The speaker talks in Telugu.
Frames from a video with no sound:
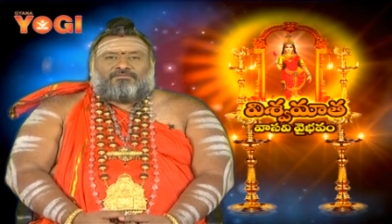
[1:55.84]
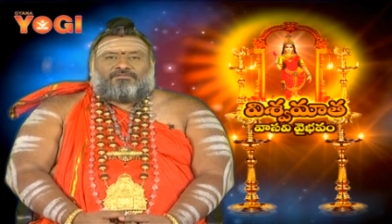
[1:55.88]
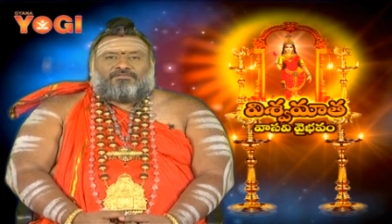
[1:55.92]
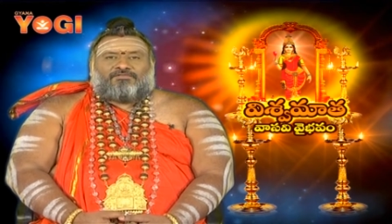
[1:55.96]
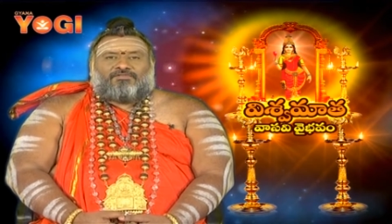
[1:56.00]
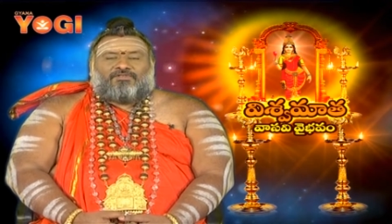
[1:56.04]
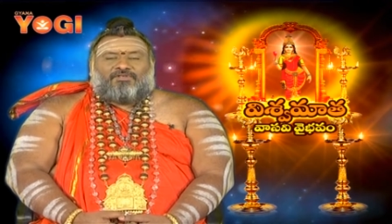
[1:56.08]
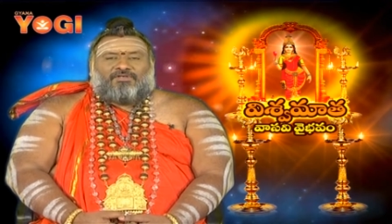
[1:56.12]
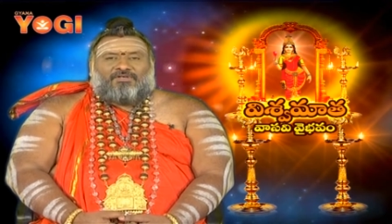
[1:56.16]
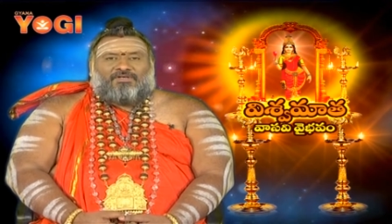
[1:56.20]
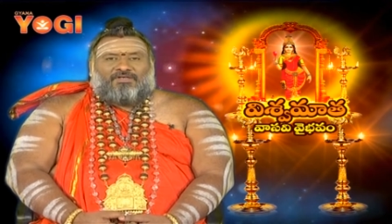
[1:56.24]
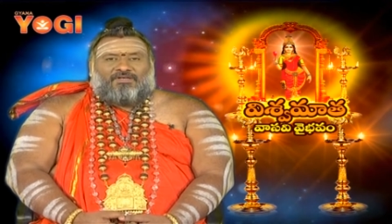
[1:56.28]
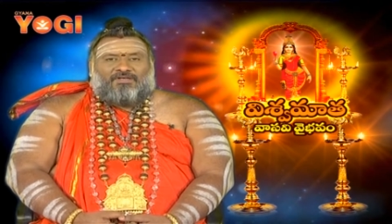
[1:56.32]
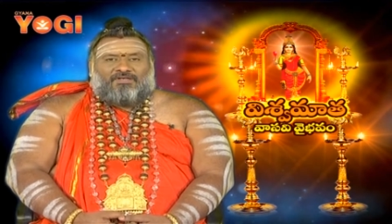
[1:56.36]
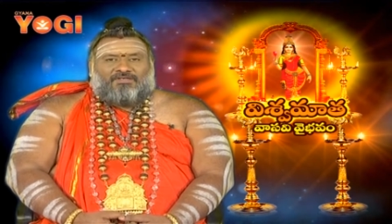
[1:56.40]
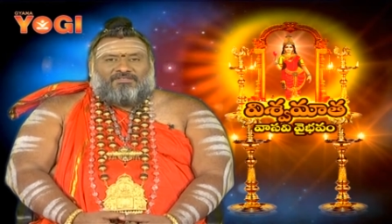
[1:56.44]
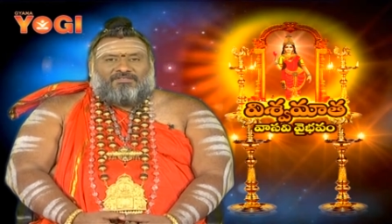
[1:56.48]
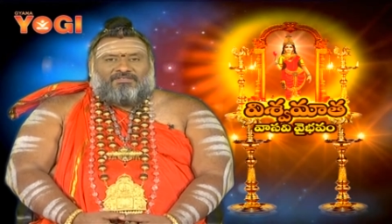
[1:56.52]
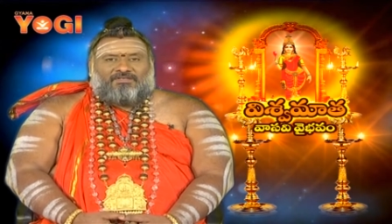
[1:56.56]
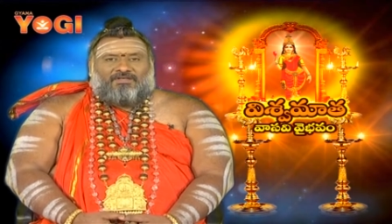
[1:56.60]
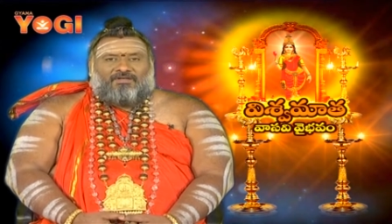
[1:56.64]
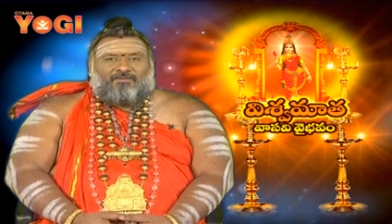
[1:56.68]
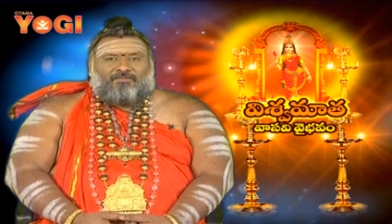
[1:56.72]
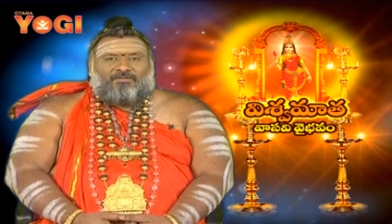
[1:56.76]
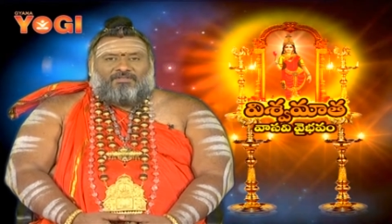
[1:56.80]
ఈ యొక్క
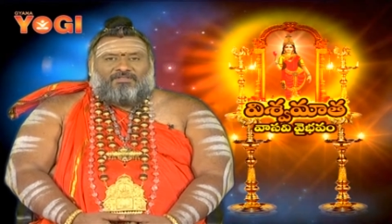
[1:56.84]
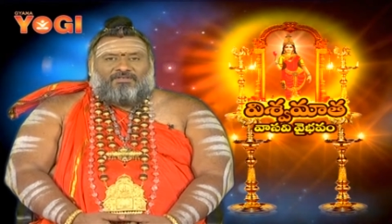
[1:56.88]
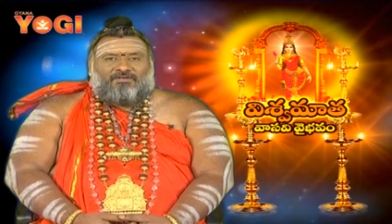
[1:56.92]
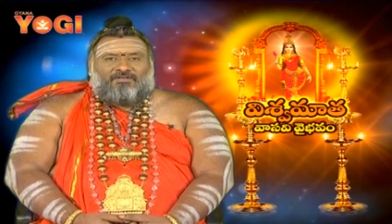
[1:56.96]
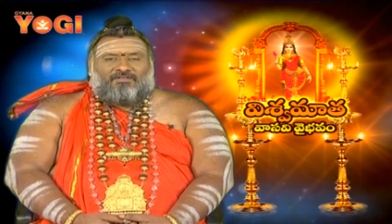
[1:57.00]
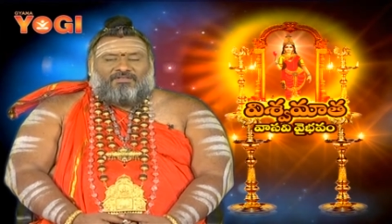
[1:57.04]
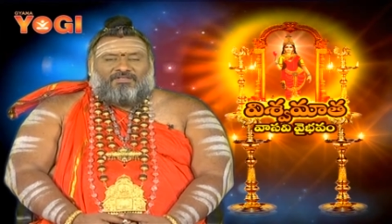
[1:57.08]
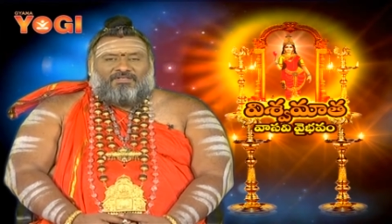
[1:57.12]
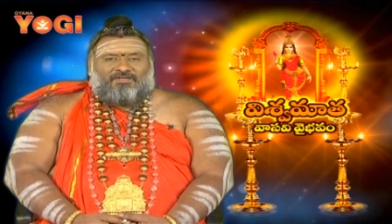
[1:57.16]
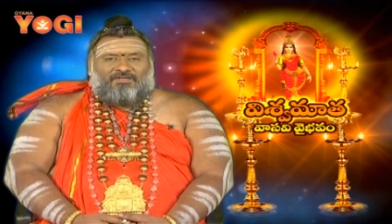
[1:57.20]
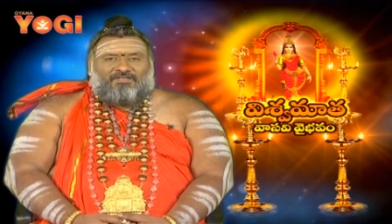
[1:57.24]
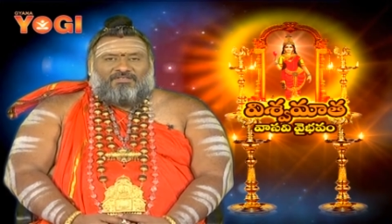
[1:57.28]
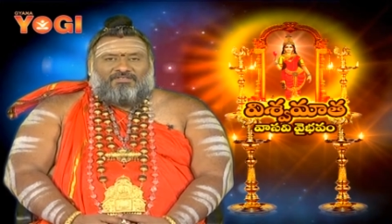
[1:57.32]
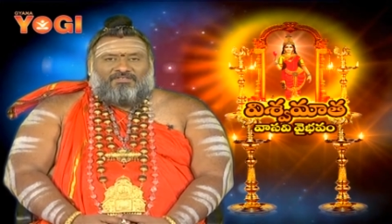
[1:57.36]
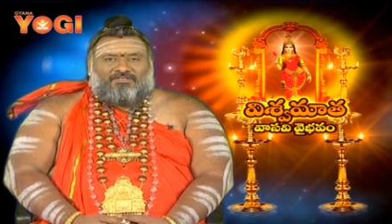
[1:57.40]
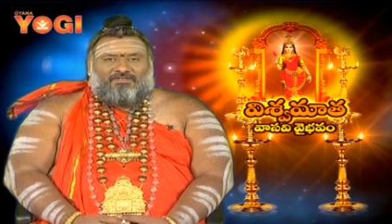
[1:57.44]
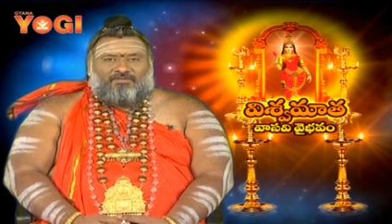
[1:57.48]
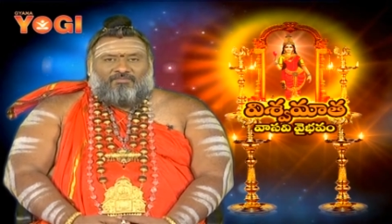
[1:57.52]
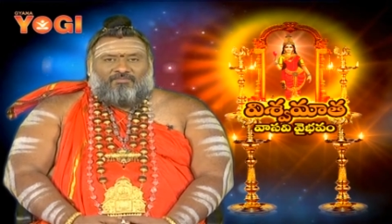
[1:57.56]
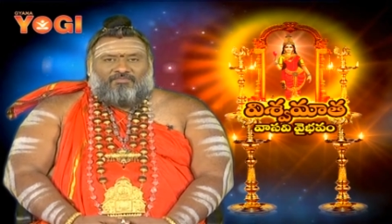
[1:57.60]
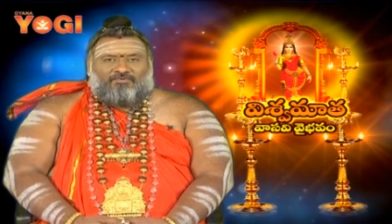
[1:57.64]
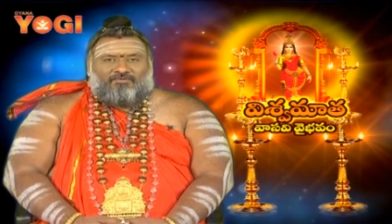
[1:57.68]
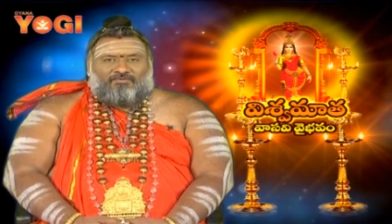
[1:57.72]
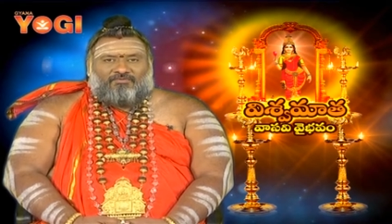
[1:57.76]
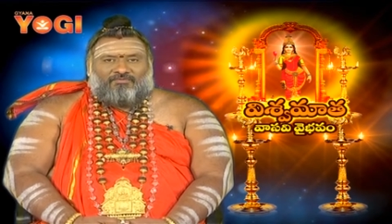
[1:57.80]
రక్షాబంధనం
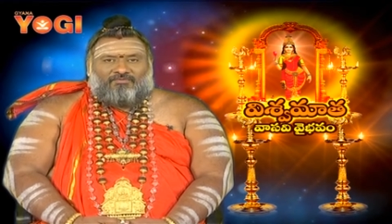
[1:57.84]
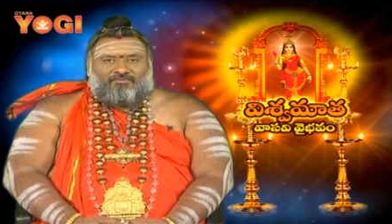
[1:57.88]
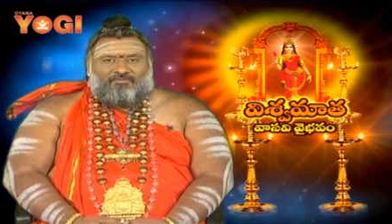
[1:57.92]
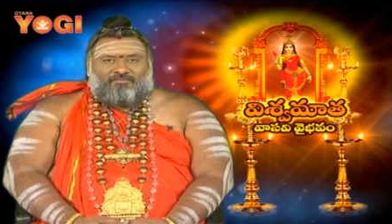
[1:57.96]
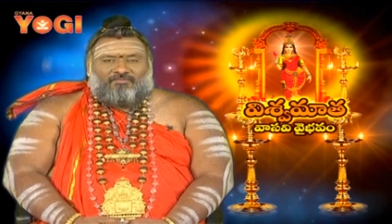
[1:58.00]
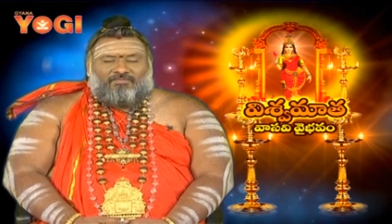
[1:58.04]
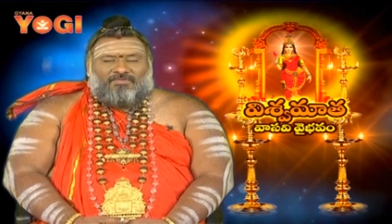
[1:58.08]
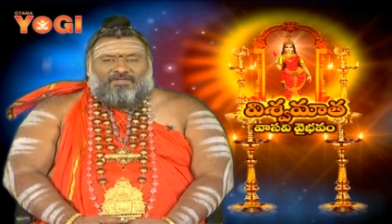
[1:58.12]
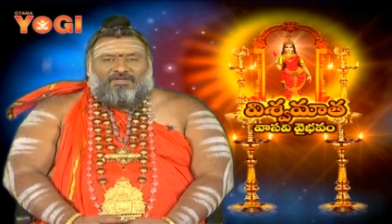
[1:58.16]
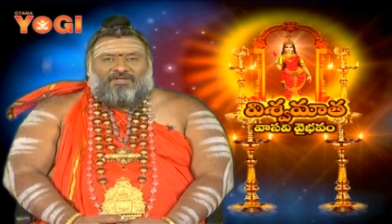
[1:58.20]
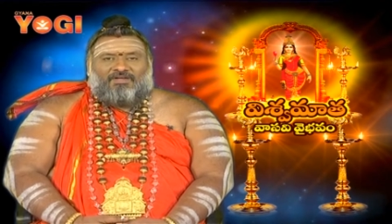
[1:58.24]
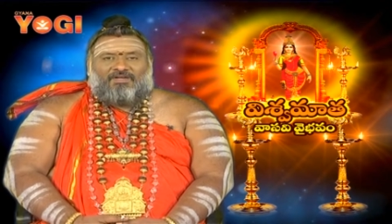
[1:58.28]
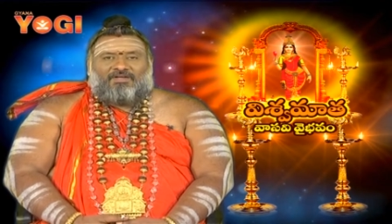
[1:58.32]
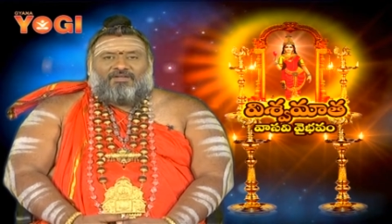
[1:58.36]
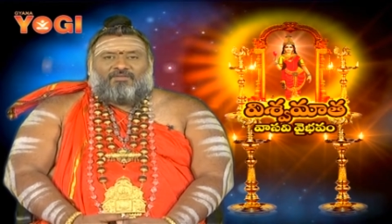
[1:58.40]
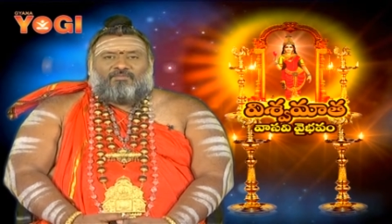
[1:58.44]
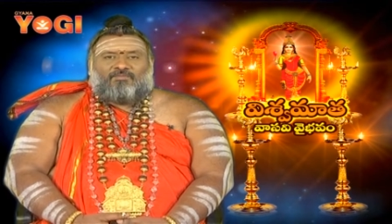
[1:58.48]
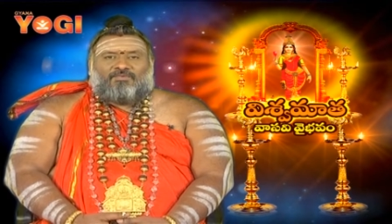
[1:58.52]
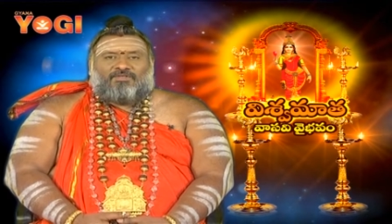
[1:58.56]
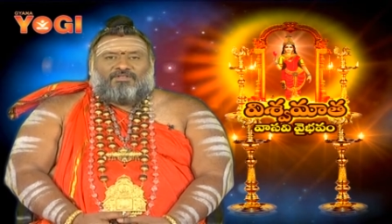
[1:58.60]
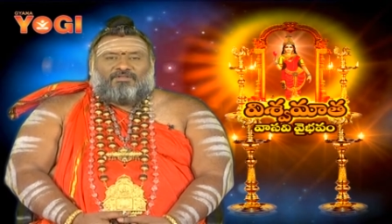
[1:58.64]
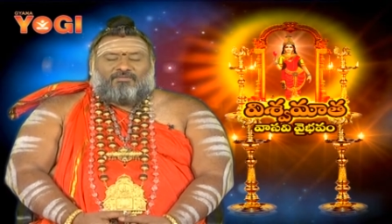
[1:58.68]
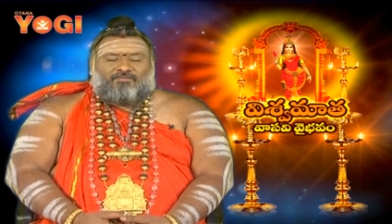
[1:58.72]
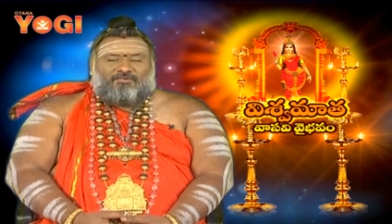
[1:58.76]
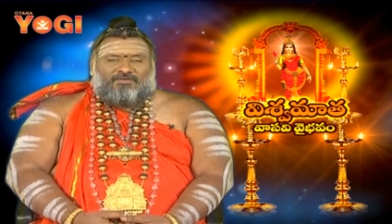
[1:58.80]
ధరించినప్పుడు మనల్ని
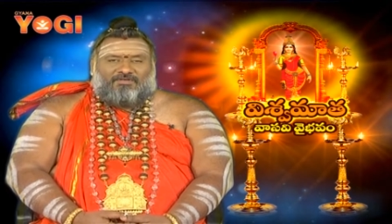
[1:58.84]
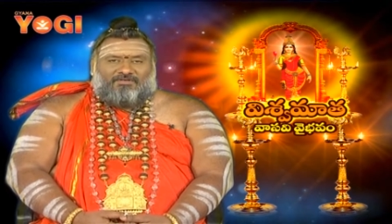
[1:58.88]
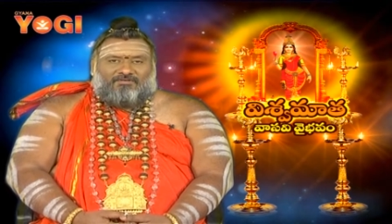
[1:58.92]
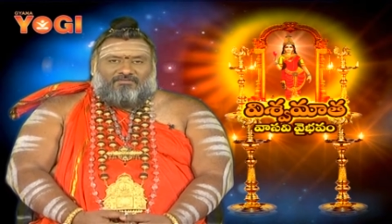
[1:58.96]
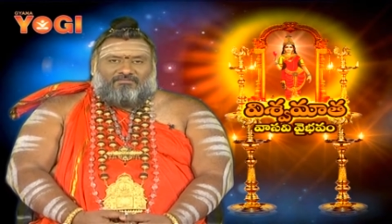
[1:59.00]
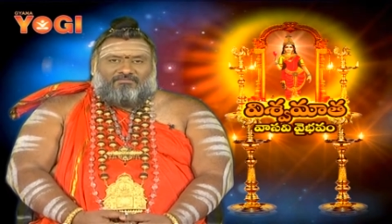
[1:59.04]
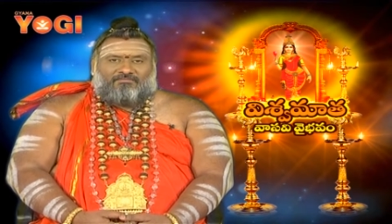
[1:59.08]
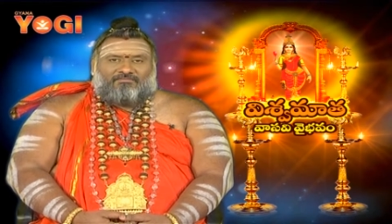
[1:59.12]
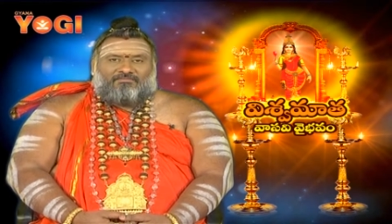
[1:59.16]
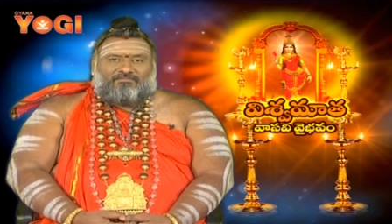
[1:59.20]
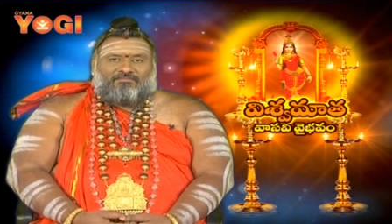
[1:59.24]
ఇబ్బంది పెట్టవు